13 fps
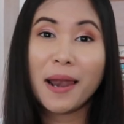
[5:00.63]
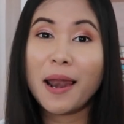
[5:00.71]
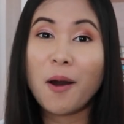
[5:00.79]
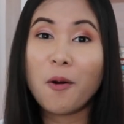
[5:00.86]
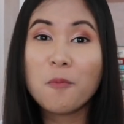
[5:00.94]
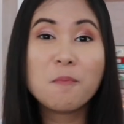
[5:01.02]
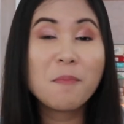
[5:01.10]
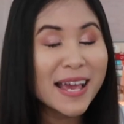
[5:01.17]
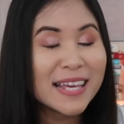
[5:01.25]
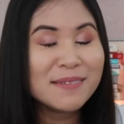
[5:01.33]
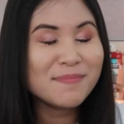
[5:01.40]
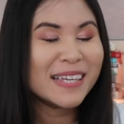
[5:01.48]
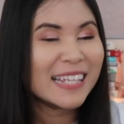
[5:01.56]
เราไม่
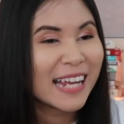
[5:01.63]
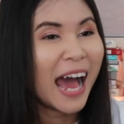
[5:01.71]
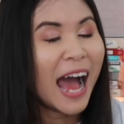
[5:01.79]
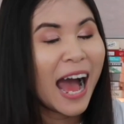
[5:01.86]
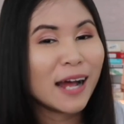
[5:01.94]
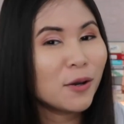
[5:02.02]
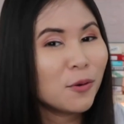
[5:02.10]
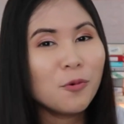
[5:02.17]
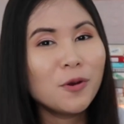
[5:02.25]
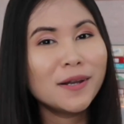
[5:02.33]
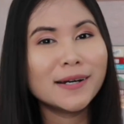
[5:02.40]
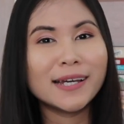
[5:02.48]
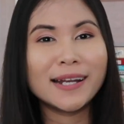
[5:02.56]
มีทางรู้
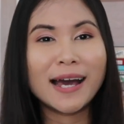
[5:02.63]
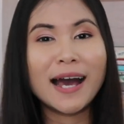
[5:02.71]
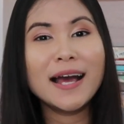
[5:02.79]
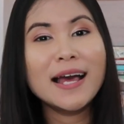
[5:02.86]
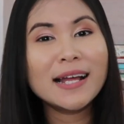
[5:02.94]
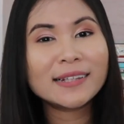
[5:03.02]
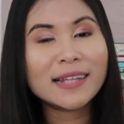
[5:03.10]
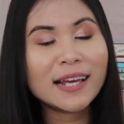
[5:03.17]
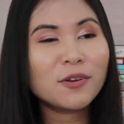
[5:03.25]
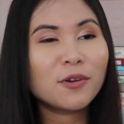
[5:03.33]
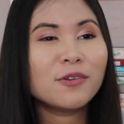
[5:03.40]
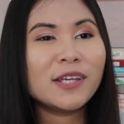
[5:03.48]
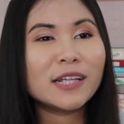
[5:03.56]
เลยนะคะเทค
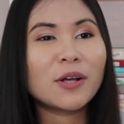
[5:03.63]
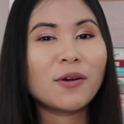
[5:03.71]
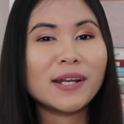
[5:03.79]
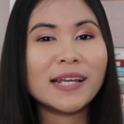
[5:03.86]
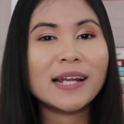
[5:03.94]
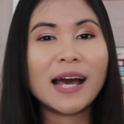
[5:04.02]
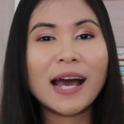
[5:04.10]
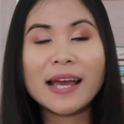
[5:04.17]
โนโลยีตอนนี้นะ